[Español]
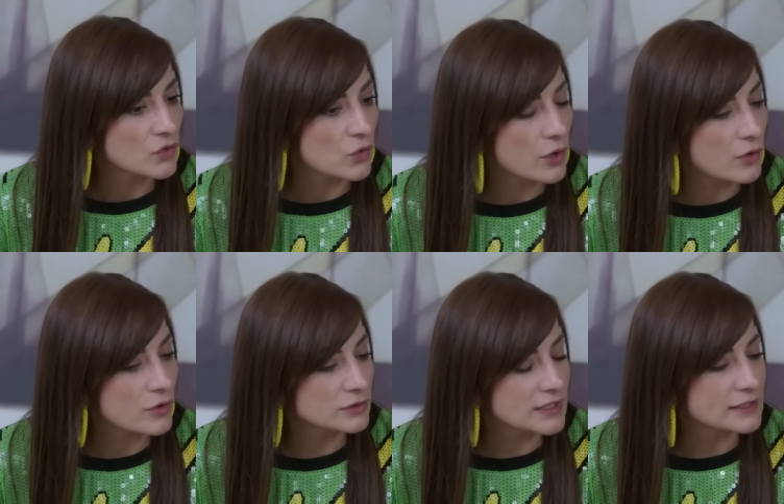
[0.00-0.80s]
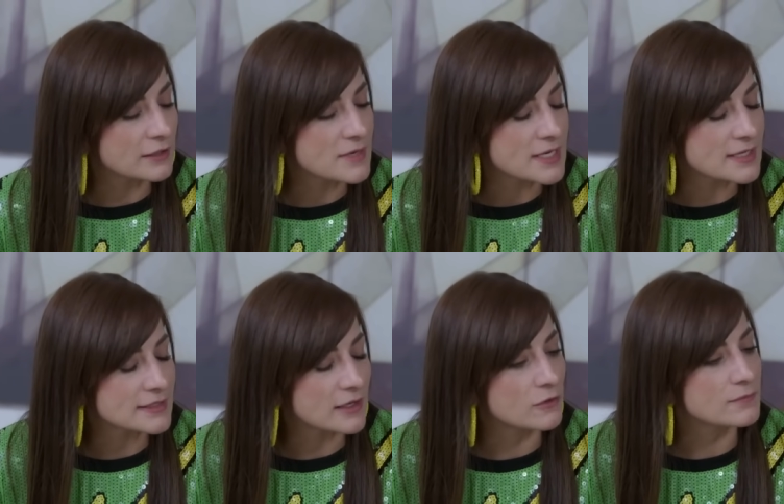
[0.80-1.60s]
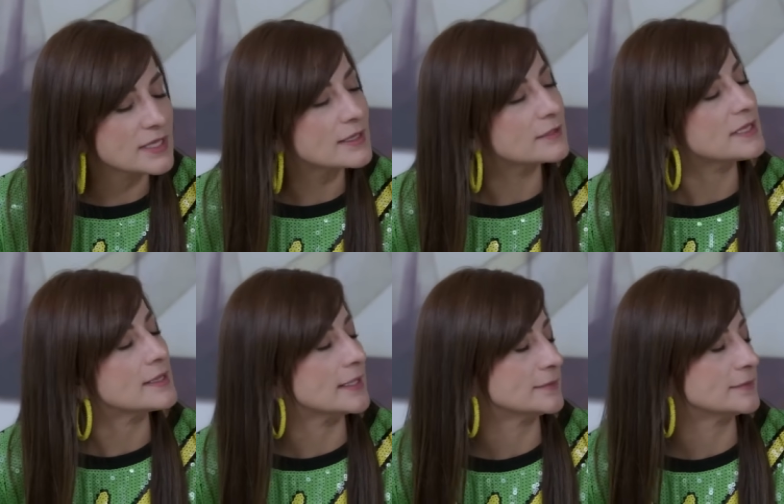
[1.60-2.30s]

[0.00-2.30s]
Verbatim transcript: Luego no te terminas la comida armida.